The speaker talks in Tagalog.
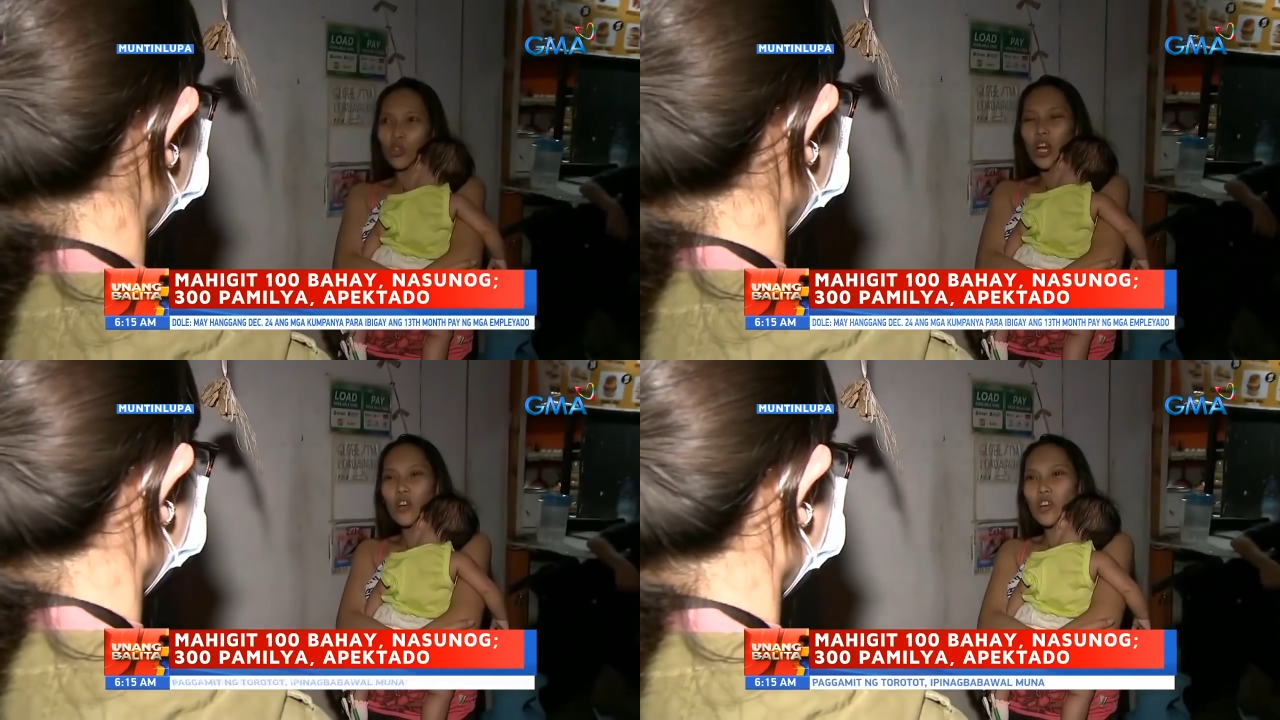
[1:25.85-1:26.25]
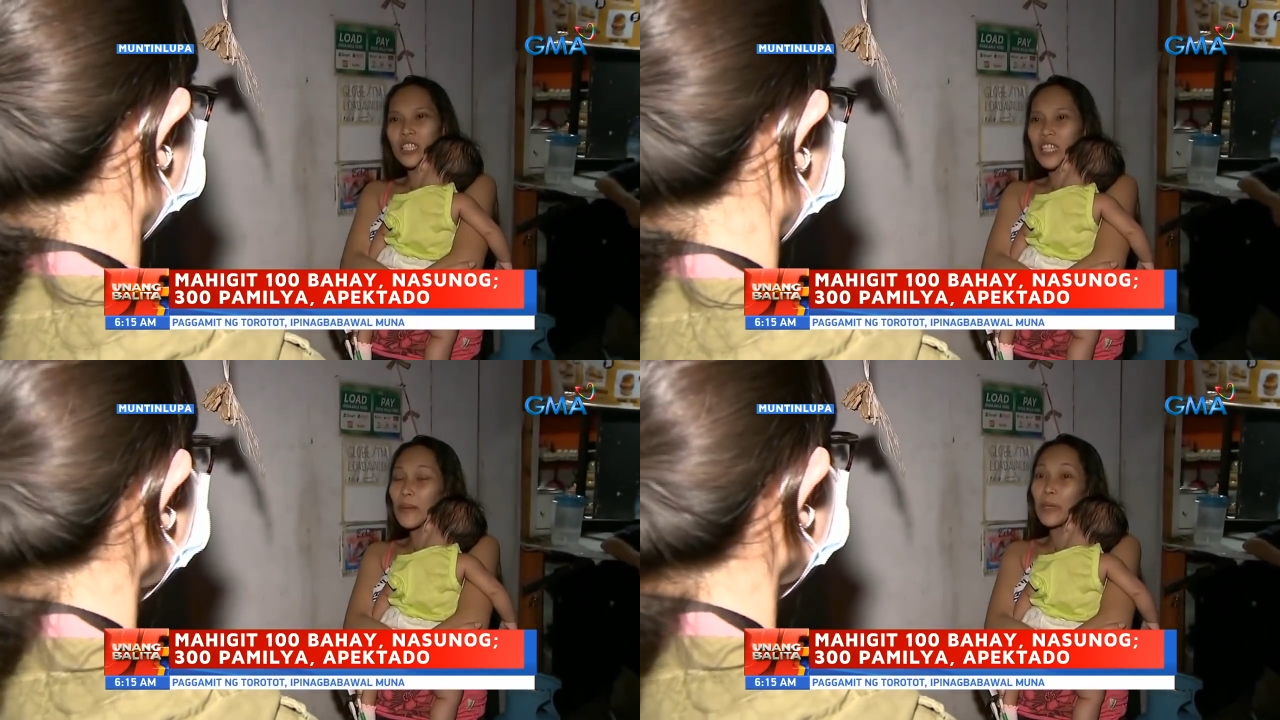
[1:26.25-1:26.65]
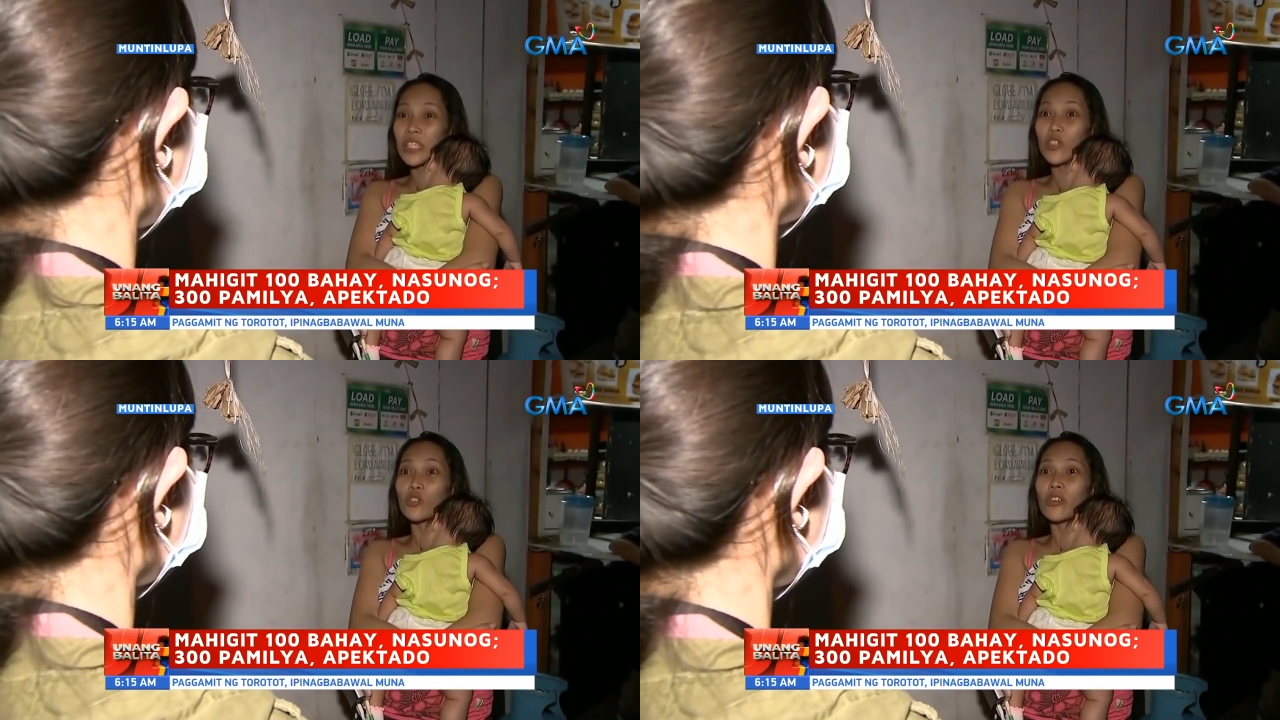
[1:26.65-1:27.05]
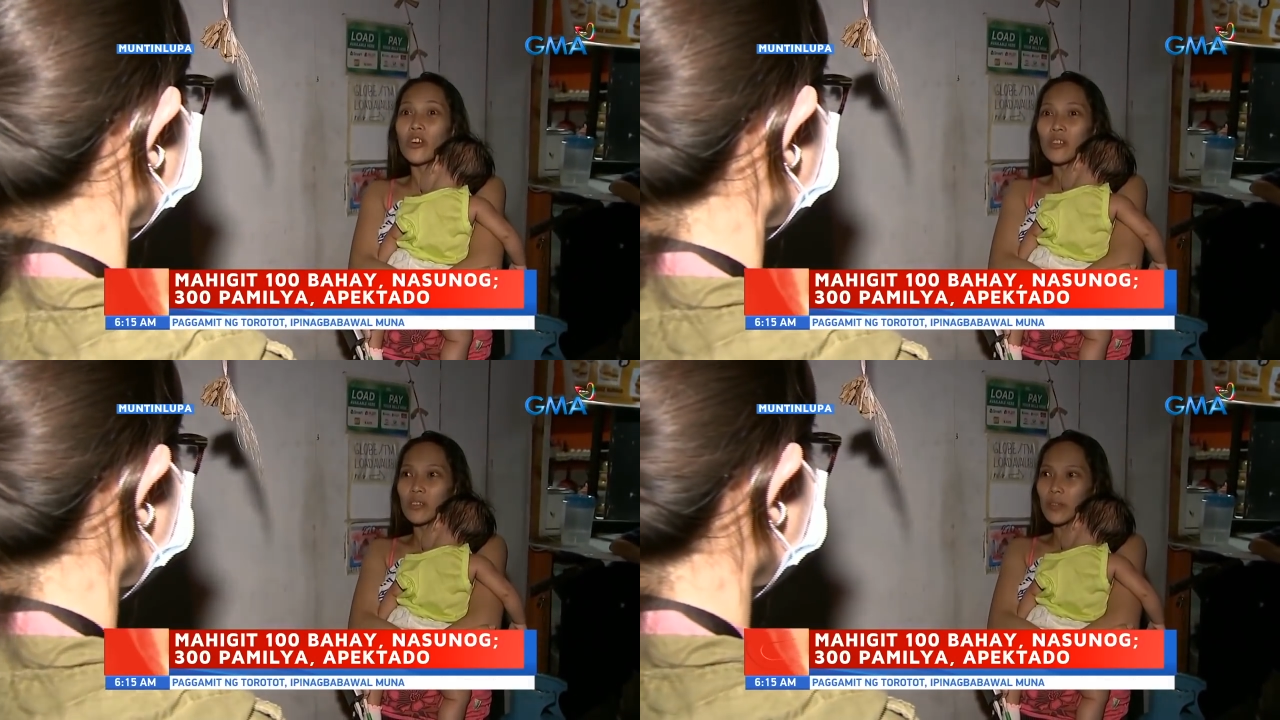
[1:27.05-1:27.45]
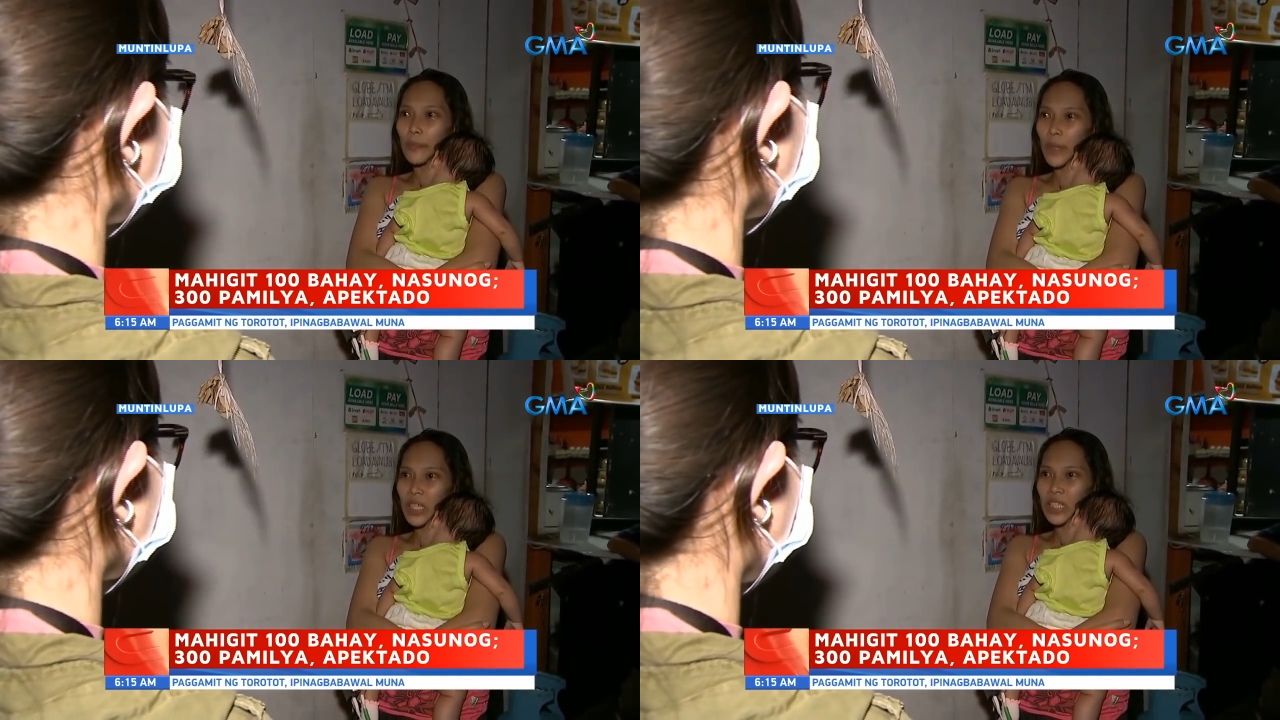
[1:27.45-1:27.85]
Doble dagok naman ito sa
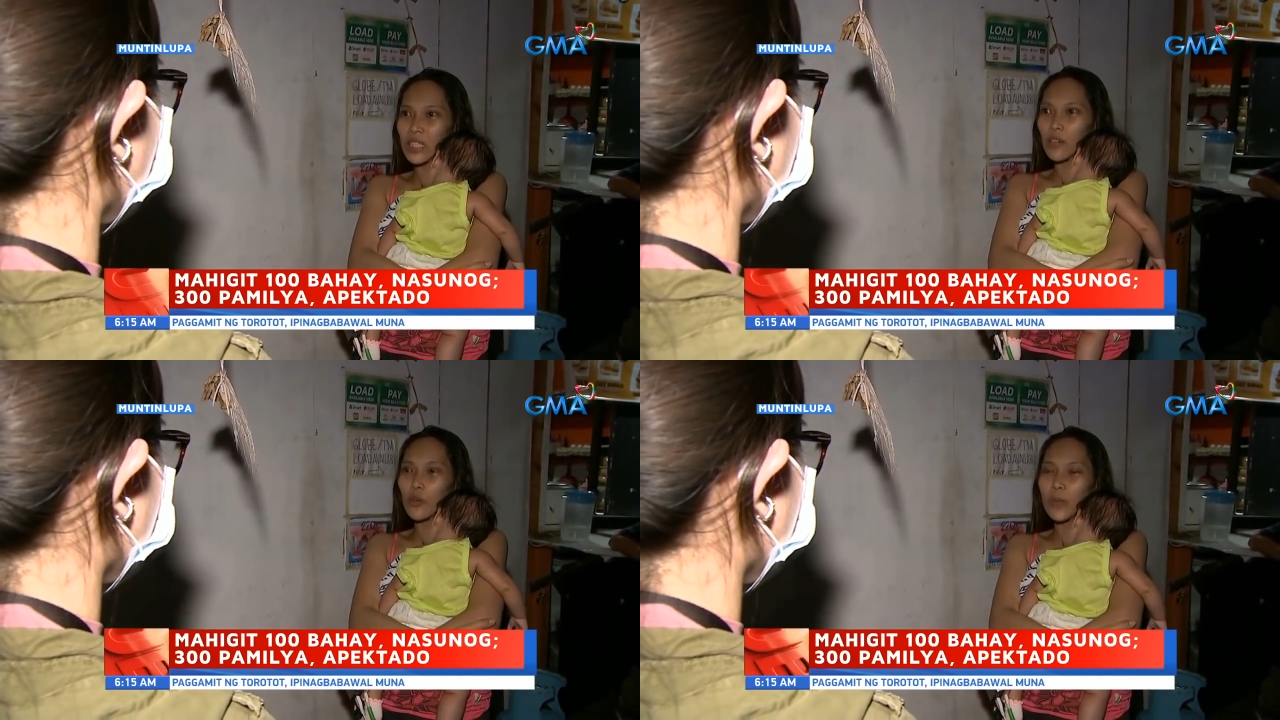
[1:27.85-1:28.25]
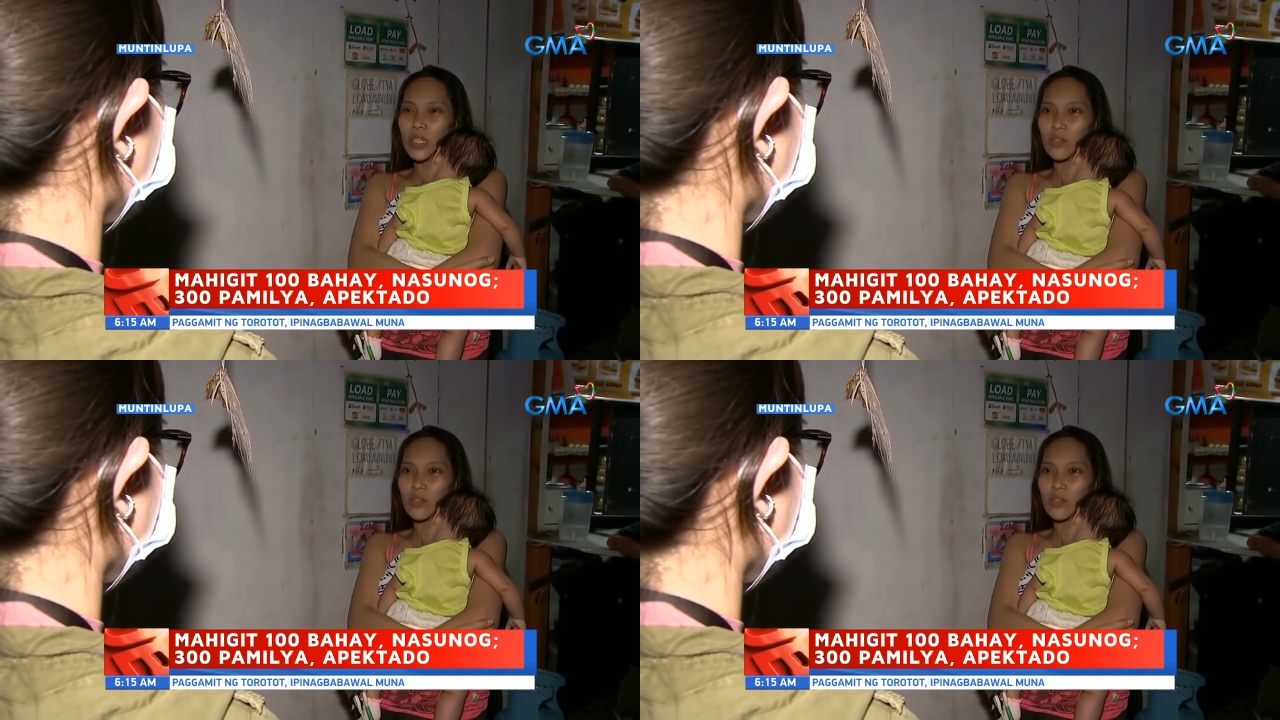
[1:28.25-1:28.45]
ilang biktima.